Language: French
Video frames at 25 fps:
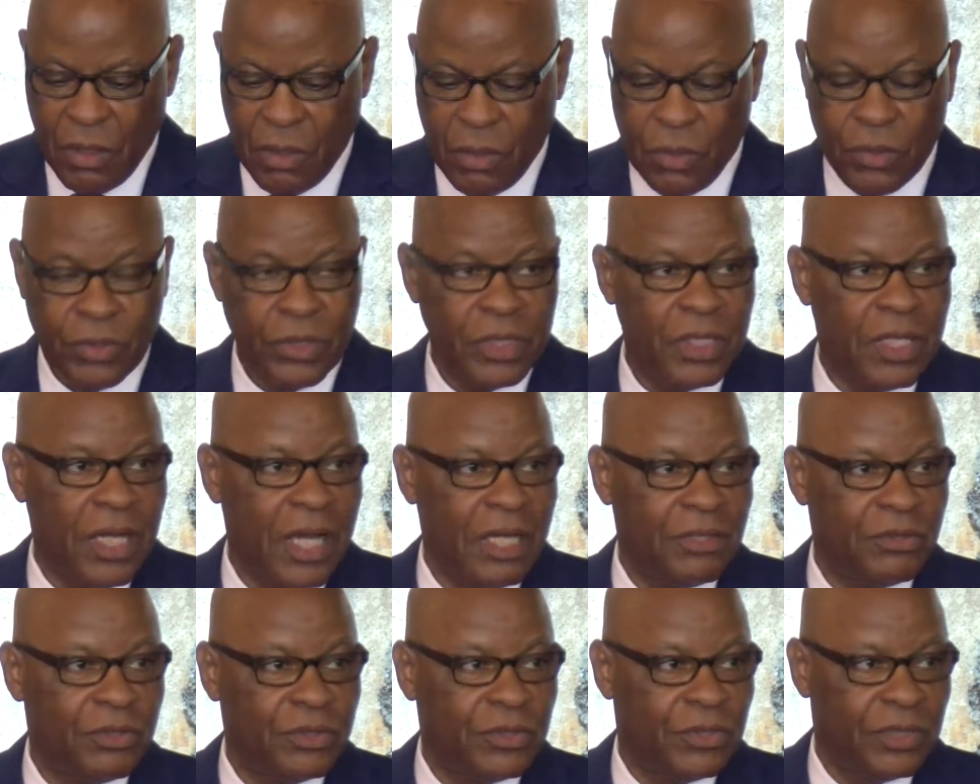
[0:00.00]
Au
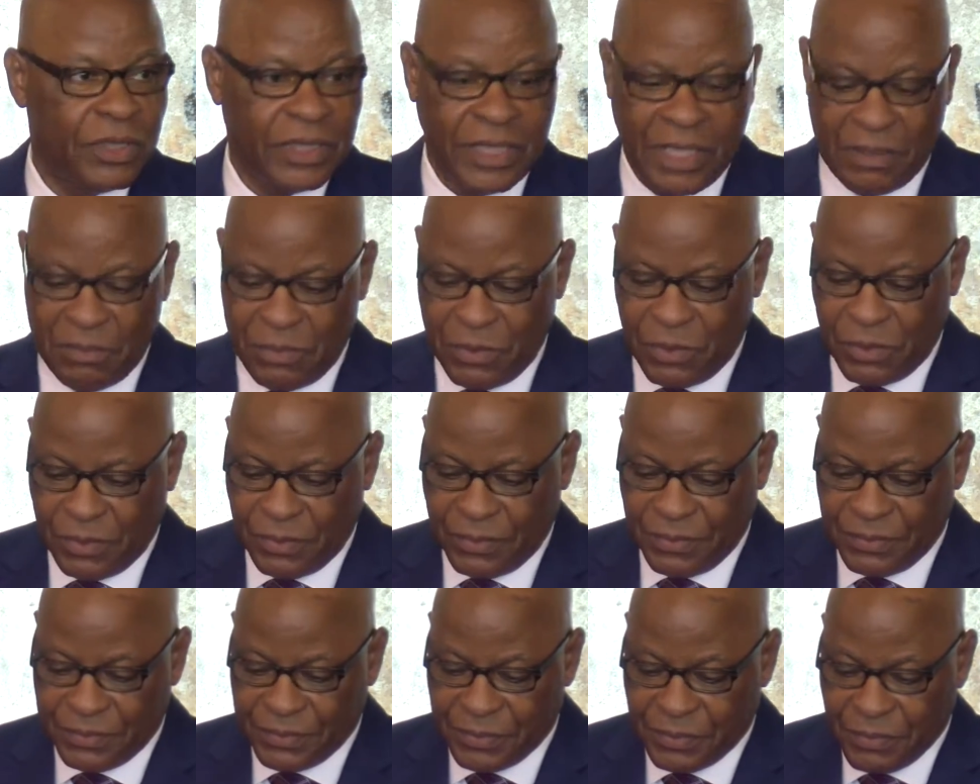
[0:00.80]
regard de ce tableau,
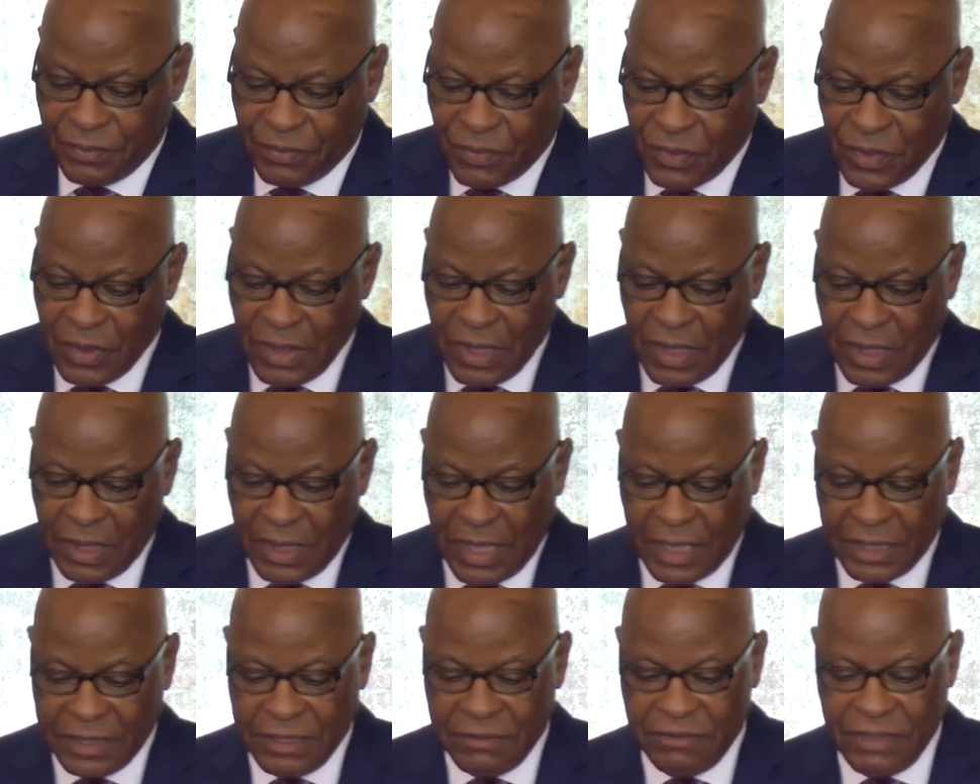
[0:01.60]

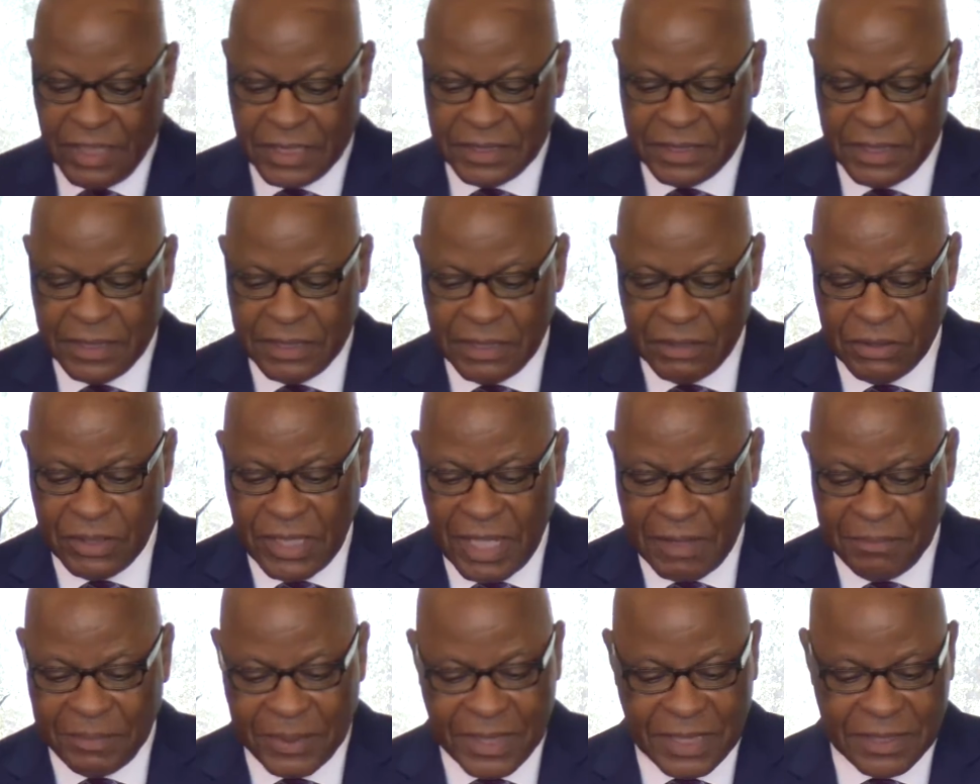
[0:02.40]
la diversité de
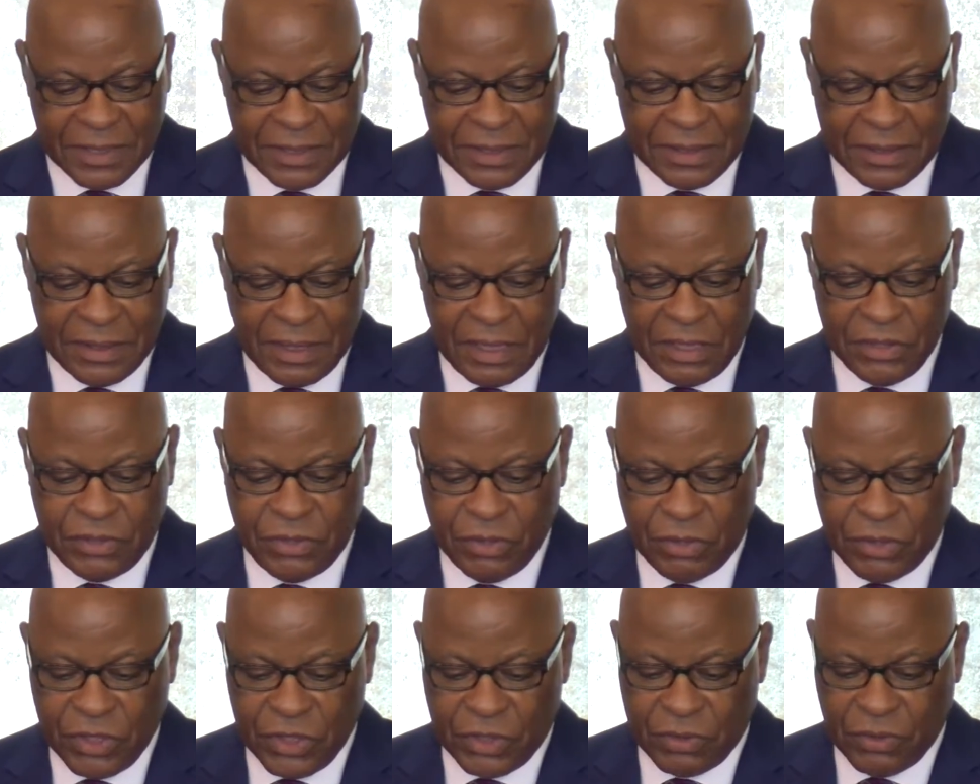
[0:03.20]
la presse
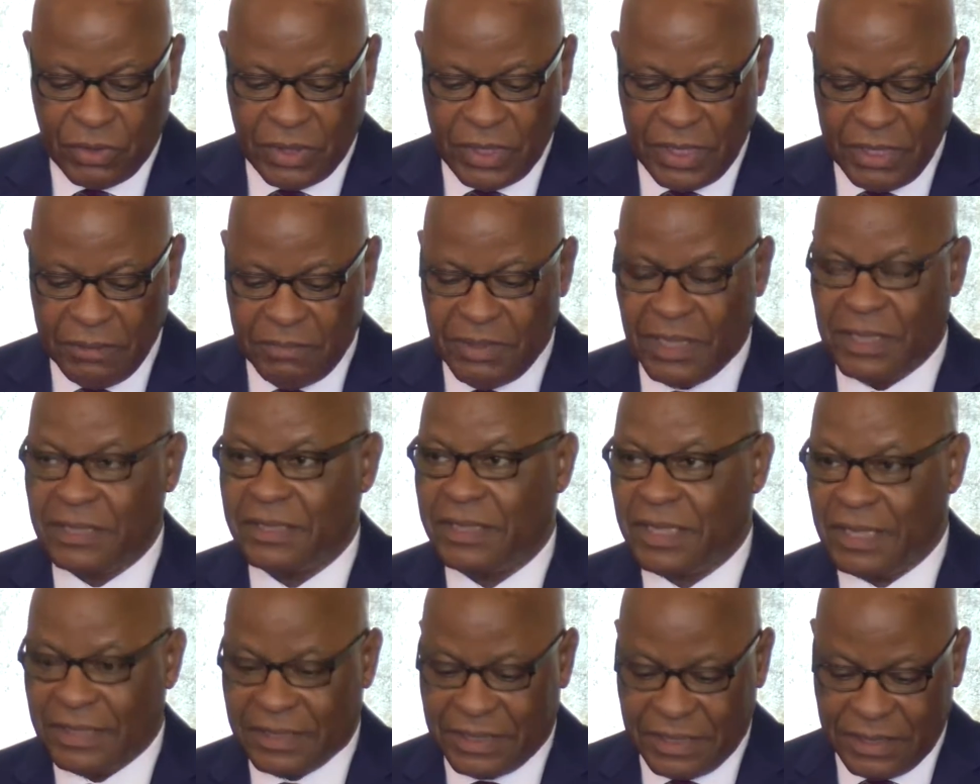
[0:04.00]
ainsi que son libre
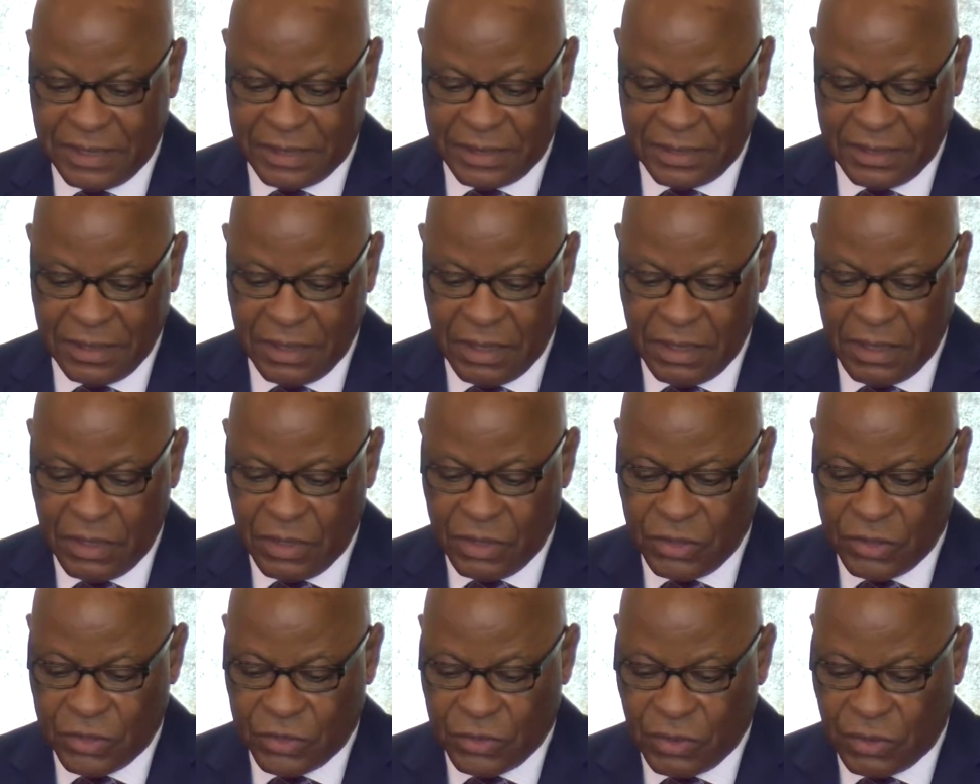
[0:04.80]
exercice
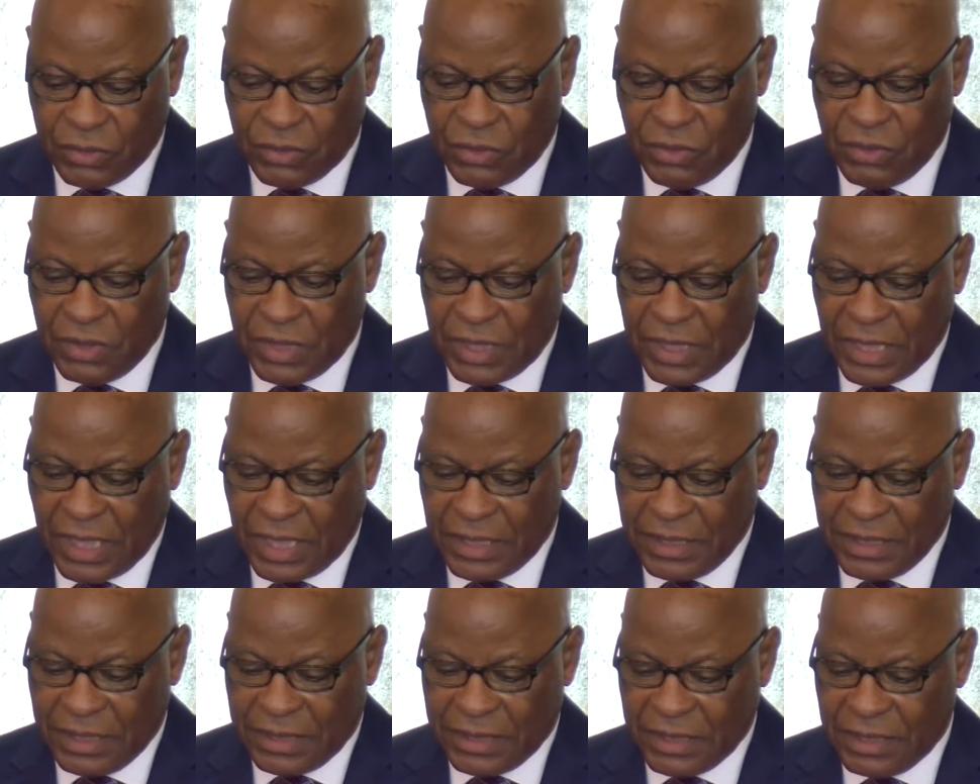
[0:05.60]
sont une
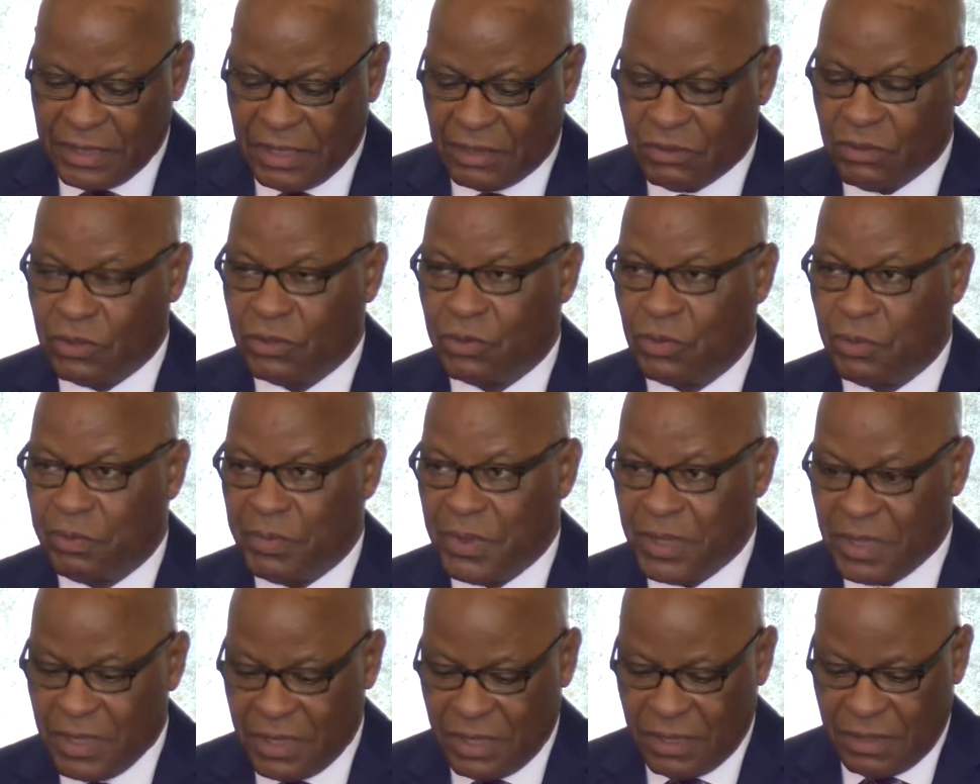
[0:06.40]
réalité dans notre
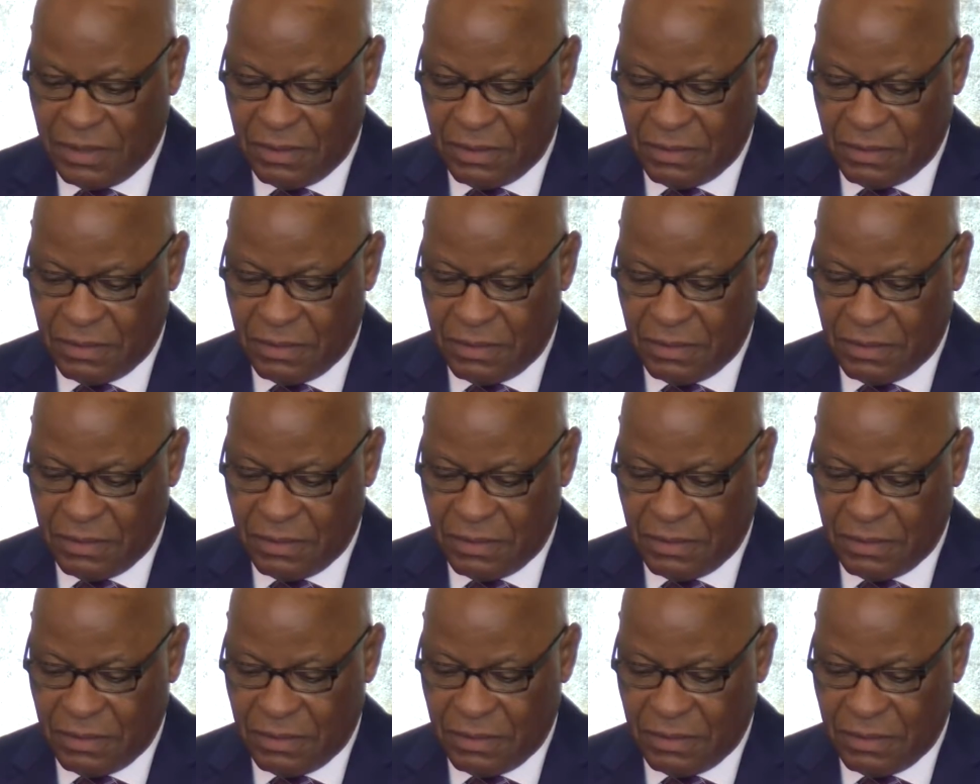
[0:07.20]
pays